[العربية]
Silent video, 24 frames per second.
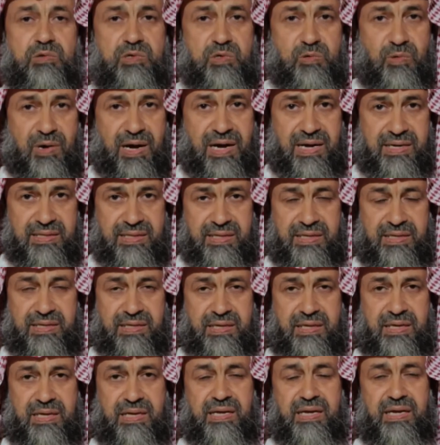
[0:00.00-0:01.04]
النواخذة
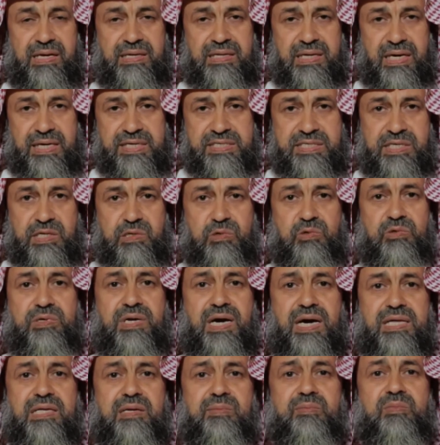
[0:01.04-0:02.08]
اللي راح يسيرون
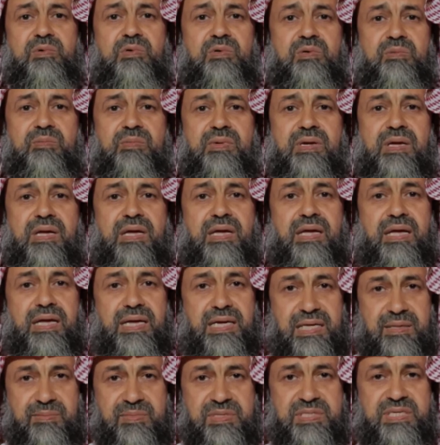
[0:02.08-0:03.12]
هذا البوم
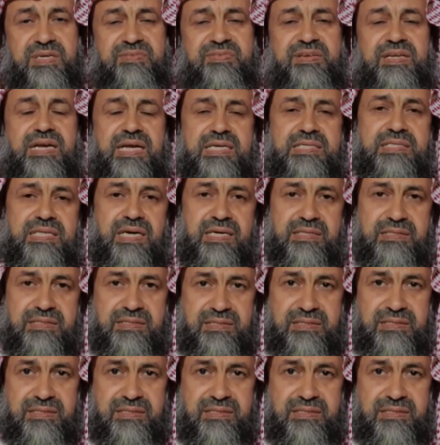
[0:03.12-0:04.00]
اللي مشى فيه الأجداد